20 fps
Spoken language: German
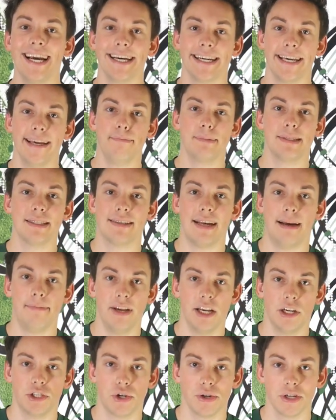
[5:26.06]
Ergebnisse haben
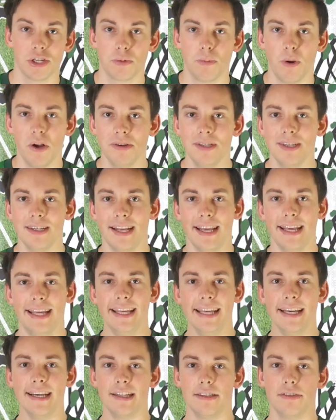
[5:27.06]
wir ja schon gesprochen.
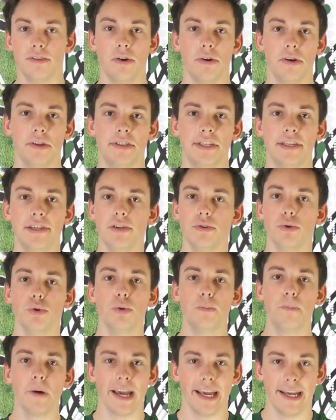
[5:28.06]
Hier noch die
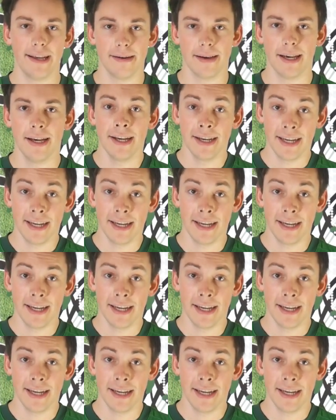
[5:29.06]
übrigen.